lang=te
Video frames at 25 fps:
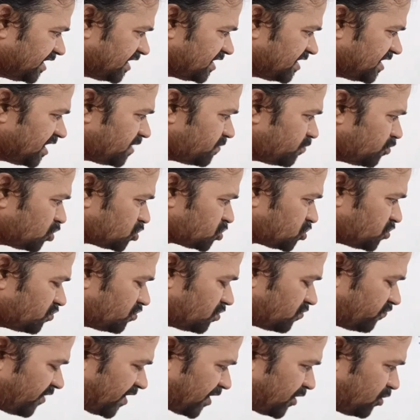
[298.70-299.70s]
ఇన్నర్ మోస్ట్
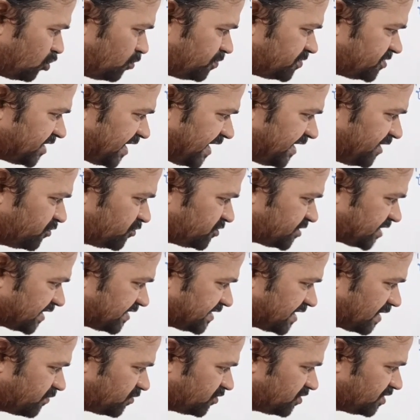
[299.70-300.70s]
ఫర్ లూప్ జే యూజ్
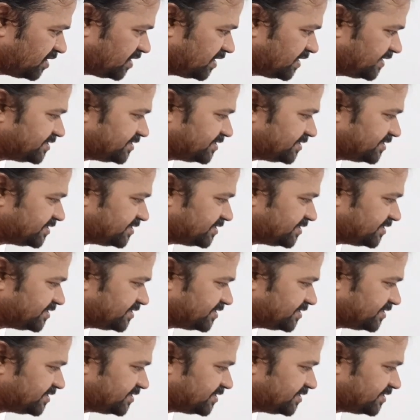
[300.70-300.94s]
చేద్దాము